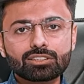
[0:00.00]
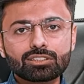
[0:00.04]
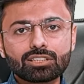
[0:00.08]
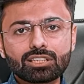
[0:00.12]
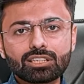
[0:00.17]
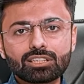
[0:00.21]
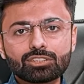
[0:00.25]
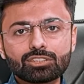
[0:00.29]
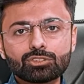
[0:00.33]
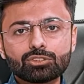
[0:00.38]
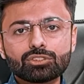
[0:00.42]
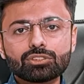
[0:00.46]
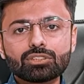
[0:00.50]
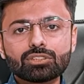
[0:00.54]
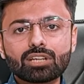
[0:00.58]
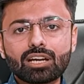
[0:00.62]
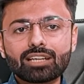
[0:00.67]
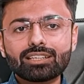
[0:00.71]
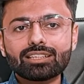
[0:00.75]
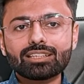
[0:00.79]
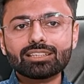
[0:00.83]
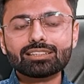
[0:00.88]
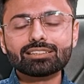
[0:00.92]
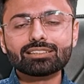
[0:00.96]
कि
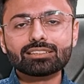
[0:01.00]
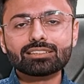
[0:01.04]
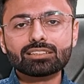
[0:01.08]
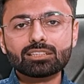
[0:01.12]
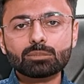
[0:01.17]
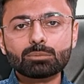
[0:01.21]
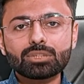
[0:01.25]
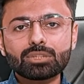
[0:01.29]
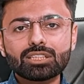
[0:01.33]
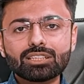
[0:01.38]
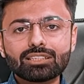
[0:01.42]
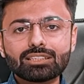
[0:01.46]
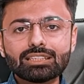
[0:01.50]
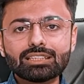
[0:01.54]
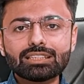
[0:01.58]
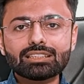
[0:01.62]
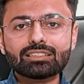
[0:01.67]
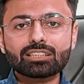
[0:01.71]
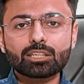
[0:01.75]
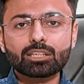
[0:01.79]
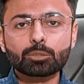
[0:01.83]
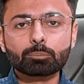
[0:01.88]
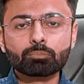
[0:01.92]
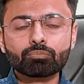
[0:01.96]
आईटी की जितनी भी
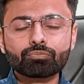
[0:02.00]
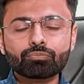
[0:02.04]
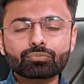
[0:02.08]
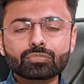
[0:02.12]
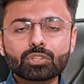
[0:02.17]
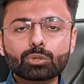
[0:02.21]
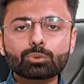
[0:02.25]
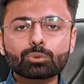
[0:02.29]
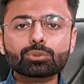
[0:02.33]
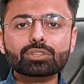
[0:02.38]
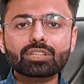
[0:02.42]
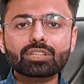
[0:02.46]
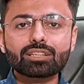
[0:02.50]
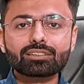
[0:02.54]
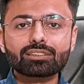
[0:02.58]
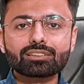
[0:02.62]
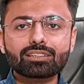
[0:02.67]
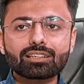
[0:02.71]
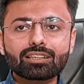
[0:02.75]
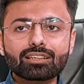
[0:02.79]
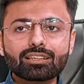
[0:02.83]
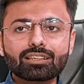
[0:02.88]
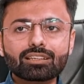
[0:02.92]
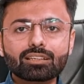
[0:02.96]
डिग्रीज़ हैं उनके
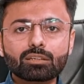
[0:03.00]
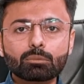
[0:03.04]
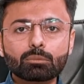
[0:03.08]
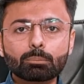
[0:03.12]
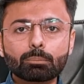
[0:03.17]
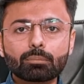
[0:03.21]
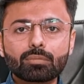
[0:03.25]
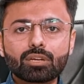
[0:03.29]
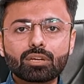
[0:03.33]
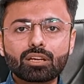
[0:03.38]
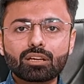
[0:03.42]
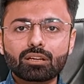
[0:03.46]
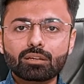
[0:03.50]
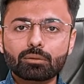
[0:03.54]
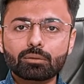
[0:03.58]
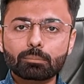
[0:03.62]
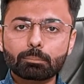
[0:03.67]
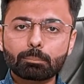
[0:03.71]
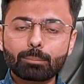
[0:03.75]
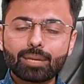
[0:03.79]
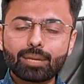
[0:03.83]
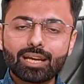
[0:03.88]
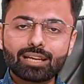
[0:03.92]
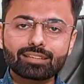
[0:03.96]
अंदर
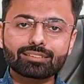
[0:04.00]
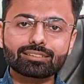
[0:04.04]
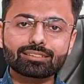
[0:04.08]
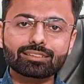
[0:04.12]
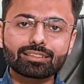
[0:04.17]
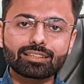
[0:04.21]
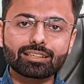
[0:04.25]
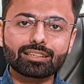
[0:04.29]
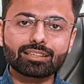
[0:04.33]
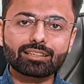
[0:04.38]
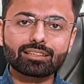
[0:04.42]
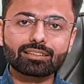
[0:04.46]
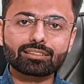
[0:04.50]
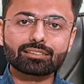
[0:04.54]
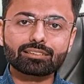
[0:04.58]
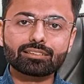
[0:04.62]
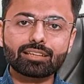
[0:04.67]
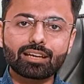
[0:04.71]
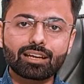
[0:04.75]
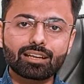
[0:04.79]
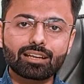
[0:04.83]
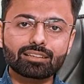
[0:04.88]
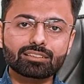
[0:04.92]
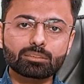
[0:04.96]
मैथ के
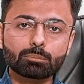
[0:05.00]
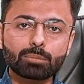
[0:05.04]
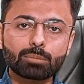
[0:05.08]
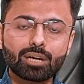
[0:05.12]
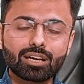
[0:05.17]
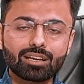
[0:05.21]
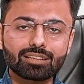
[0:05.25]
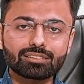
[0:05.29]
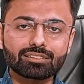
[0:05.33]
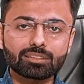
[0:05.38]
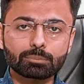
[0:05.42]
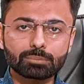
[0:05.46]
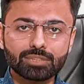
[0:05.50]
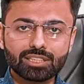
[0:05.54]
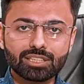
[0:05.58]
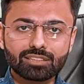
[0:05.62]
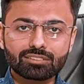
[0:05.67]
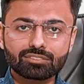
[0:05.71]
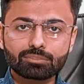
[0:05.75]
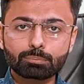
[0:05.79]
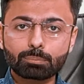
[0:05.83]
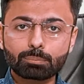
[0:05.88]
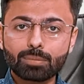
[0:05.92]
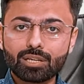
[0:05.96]
ग्यारह से बारह
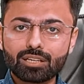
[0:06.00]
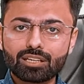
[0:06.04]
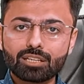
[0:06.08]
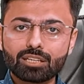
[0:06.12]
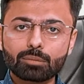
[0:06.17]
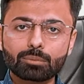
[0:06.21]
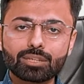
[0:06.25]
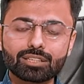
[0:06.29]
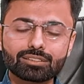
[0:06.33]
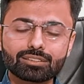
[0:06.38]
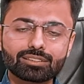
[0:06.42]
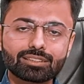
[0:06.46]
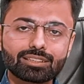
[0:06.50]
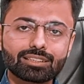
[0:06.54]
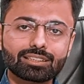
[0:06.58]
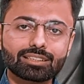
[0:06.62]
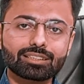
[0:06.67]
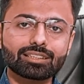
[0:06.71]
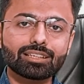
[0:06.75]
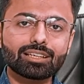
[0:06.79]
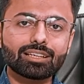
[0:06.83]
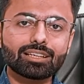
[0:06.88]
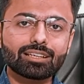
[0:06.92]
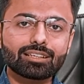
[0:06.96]
सब्जेक्ट्स पढ़ने पड़ते हैं
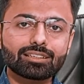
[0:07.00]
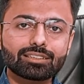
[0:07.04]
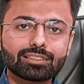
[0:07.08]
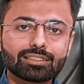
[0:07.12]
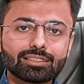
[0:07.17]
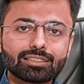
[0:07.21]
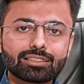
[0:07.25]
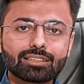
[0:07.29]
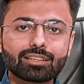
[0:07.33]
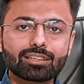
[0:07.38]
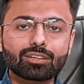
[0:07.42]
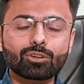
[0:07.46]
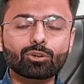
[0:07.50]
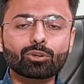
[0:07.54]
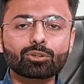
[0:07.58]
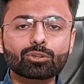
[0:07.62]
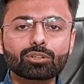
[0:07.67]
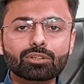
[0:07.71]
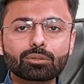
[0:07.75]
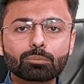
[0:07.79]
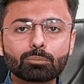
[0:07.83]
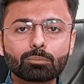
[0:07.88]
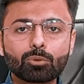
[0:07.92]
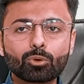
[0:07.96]
ठीक है और
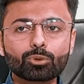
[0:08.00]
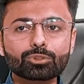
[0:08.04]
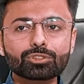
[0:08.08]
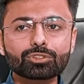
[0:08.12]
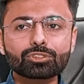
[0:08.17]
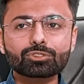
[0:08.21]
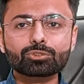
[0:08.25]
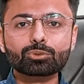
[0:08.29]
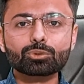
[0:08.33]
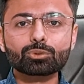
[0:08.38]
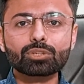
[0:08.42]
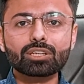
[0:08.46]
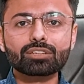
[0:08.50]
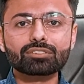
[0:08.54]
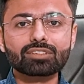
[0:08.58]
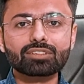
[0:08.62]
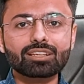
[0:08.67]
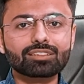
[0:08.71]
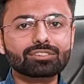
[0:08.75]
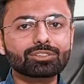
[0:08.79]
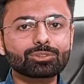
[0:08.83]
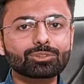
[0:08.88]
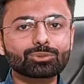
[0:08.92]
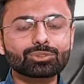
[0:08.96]
बहुत से स्टूडेंट्स
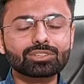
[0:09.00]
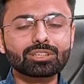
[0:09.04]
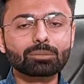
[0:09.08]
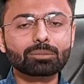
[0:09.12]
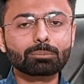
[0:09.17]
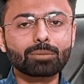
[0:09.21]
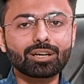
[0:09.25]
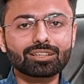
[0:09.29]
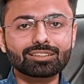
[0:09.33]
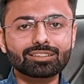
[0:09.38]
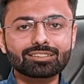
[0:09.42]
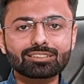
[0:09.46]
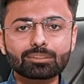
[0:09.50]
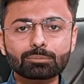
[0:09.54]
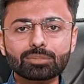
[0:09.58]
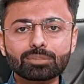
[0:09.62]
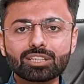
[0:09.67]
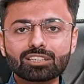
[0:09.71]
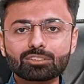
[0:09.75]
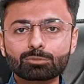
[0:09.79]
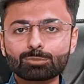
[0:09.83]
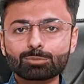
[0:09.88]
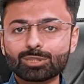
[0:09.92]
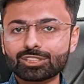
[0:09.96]
ऐसे होते हैं बाकी
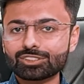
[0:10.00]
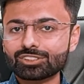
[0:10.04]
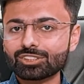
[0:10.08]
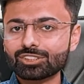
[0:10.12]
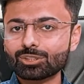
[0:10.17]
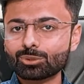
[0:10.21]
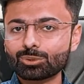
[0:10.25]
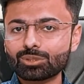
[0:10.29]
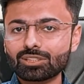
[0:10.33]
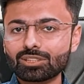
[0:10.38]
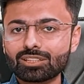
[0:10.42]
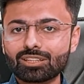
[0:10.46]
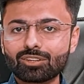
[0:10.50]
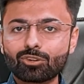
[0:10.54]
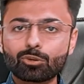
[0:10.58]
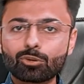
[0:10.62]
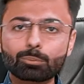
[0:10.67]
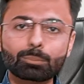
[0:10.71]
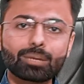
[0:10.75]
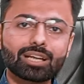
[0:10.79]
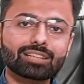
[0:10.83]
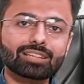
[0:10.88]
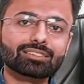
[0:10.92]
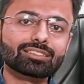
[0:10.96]
सब्जेक्ट्स में अच्छे होते हैं और
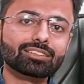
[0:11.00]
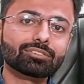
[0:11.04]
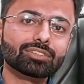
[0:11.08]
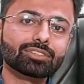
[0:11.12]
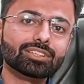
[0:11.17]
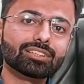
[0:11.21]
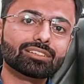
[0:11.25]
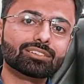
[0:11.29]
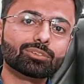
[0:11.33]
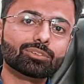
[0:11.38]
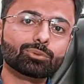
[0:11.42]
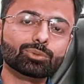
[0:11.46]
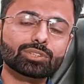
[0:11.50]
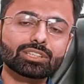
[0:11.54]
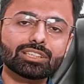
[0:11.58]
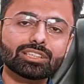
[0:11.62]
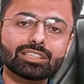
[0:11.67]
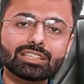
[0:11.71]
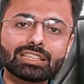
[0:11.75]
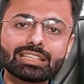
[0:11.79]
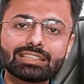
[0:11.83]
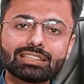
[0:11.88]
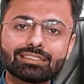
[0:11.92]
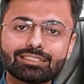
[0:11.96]
मैथ्स की वजह से उनकी
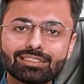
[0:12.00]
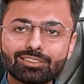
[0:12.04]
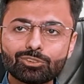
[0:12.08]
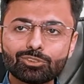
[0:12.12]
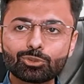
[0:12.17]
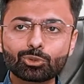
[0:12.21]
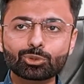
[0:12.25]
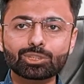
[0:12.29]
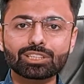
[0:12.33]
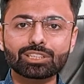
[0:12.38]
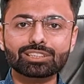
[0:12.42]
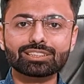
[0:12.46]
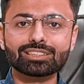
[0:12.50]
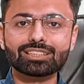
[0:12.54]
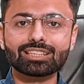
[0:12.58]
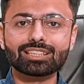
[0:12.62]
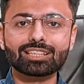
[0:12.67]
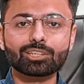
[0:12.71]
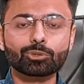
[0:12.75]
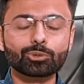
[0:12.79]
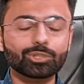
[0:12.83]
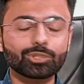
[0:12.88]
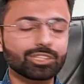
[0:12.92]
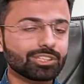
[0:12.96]
डिग्री सीज़ हो जाती
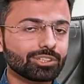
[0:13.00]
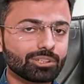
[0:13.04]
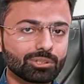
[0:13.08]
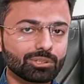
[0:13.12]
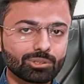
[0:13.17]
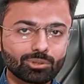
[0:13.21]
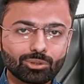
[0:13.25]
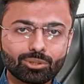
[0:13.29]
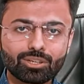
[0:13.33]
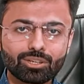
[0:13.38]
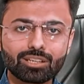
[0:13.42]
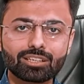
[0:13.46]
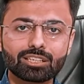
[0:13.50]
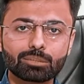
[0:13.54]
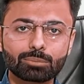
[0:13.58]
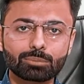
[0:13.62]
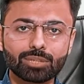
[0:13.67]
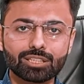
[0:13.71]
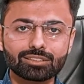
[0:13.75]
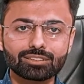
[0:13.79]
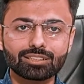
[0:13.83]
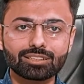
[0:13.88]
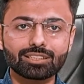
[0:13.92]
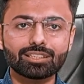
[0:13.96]
है और डिग्री को कर नहीं
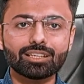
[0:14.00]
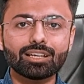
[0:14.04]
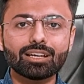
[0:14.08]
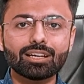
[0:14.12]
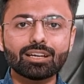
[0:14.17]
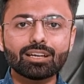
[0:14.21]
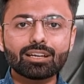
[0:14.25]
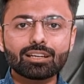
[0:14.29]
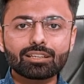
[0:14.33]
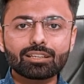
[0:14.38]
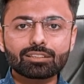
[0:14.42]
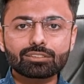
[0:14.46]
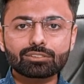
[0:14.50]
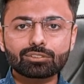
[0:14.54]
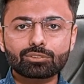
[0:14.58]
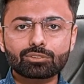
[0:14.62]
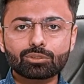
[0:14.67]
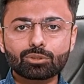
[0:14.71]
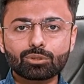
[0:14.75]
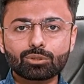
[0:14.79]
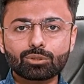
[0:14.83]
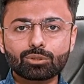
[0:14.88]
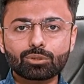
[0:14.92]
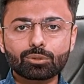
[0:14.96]
पाते तो